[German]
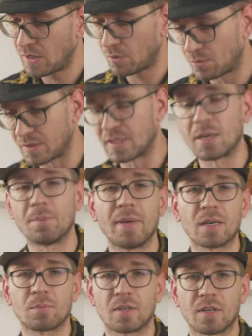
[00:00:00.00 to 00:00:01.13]
und da
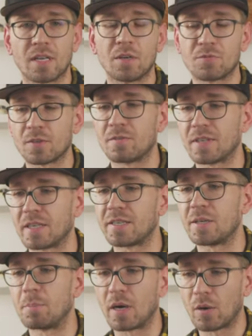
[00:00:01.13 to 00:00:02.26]
merkt man dann einfach wirklich
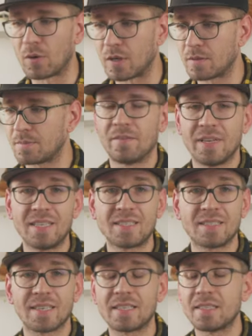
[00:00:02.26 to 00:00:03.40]
die Power. Wenn ich
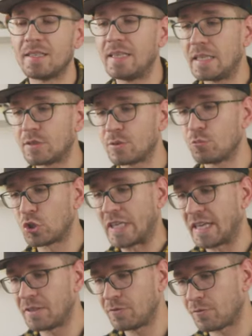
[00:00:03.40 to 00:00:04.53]
den Rechner nicht zum Schneiden